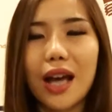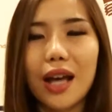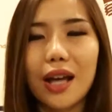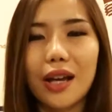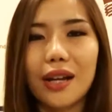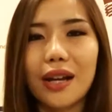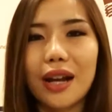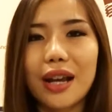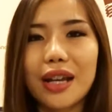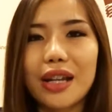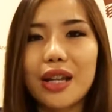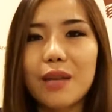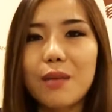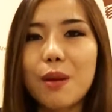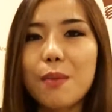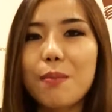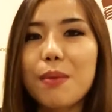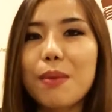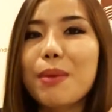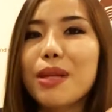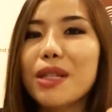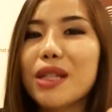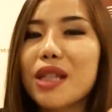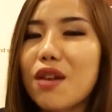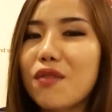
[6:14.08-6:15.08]
อะไรที่มันเป็
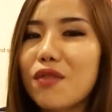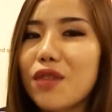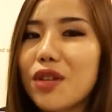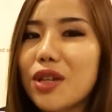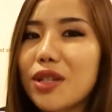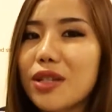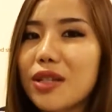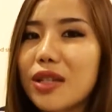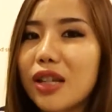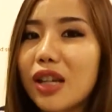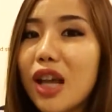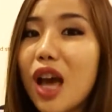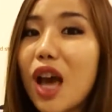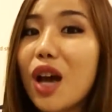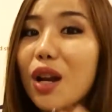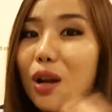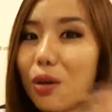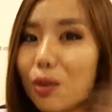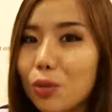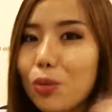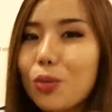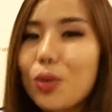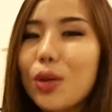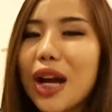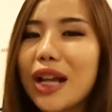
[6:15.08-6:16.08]
นภาษาฝรั่งเศส เรา
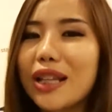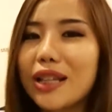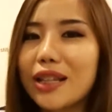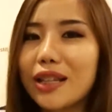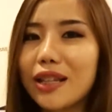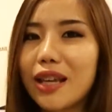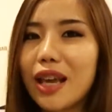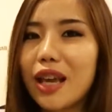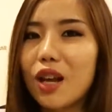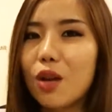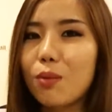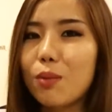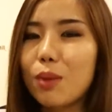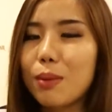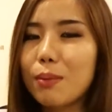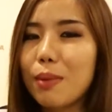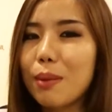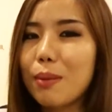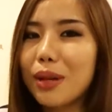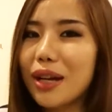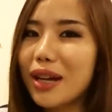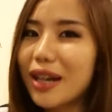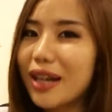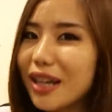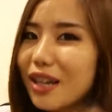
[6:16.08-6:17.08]
รู้กันอย่างเงี้ยเราเหมือนแบ
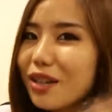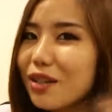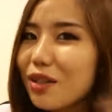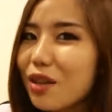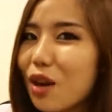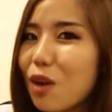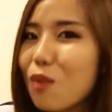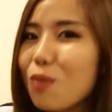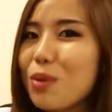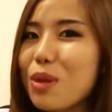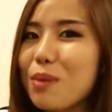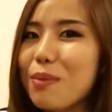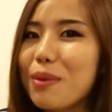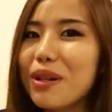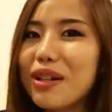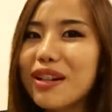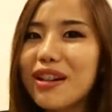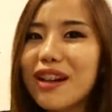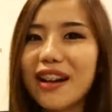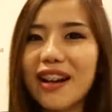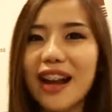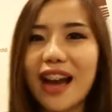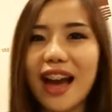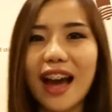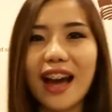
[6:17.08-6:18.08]
บเฮ้ยเรามีเพื่อ
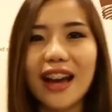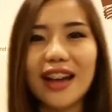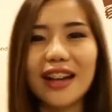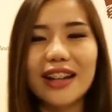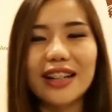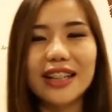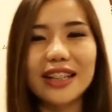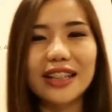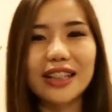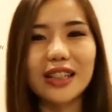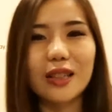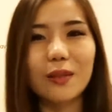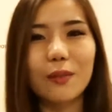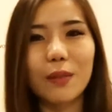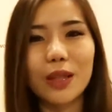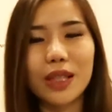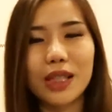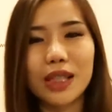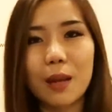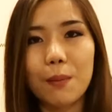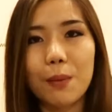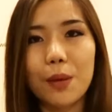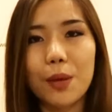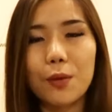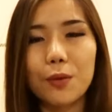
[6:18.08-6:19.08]
นอ่ะเออมัน
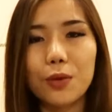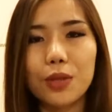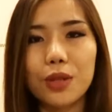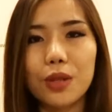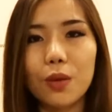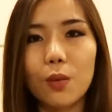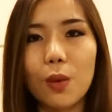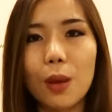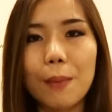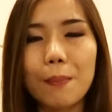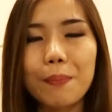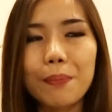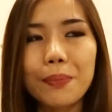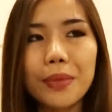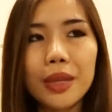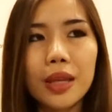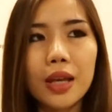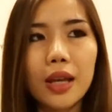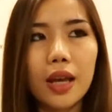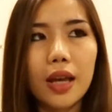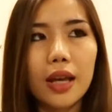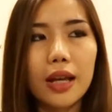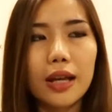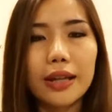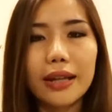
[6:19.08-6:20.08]
ทำให้รู้สึกว่า
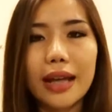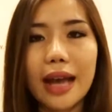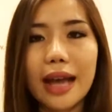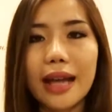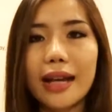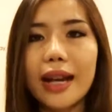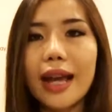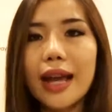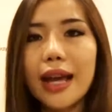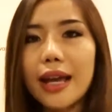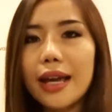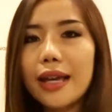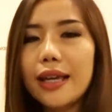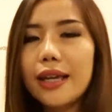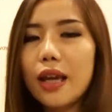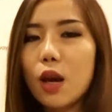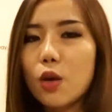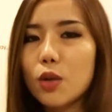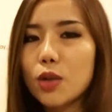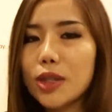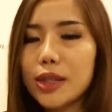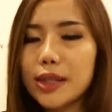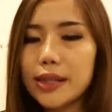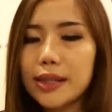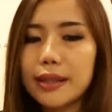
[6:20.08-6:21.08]
การให้เอา
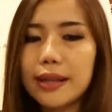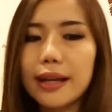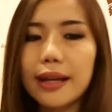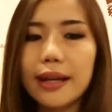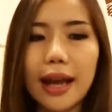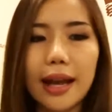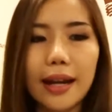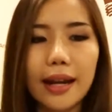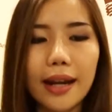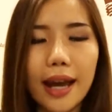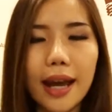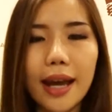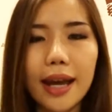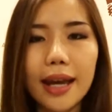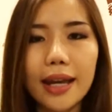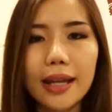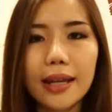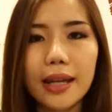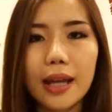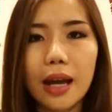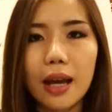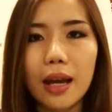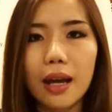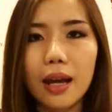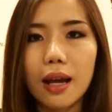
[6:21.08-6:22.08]
จริงๆนะการให้
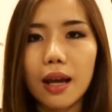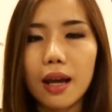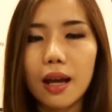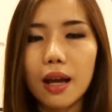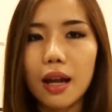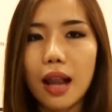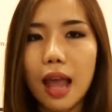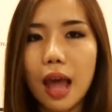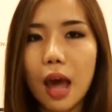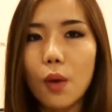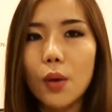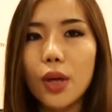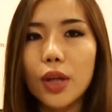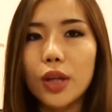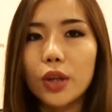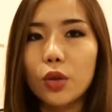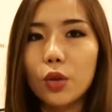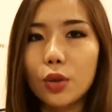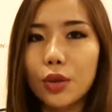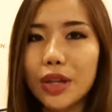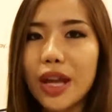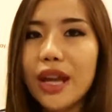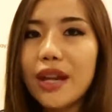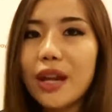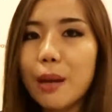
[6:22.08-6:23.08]
เนี่ยแล้วเห็นค
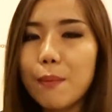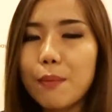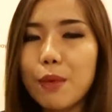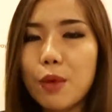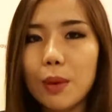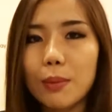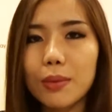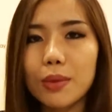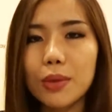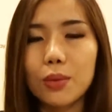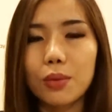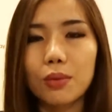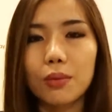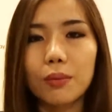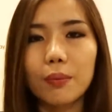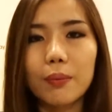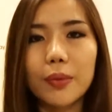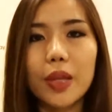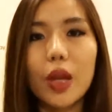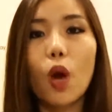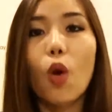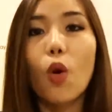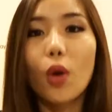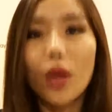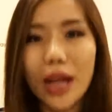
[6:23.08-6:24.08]
นได้รับมีความสุข
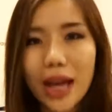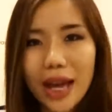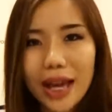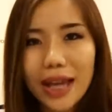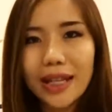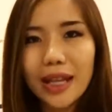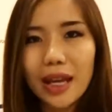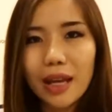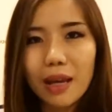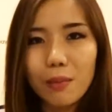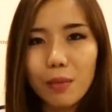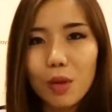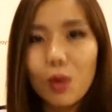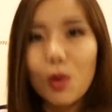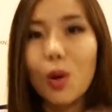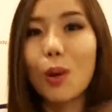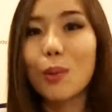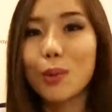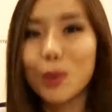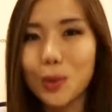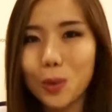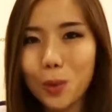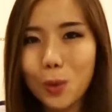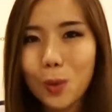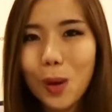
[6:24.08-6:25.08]
คนให้เนี่ยมีความ
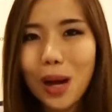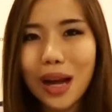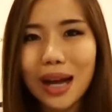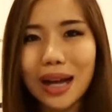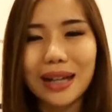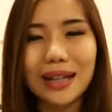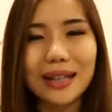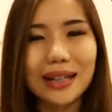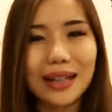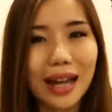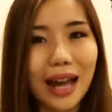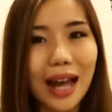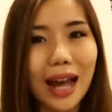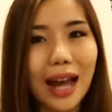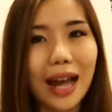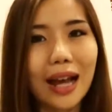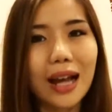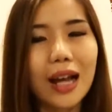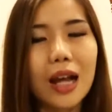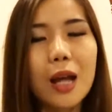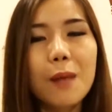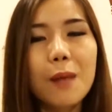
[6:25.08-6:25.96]
สุขกว่านะคะ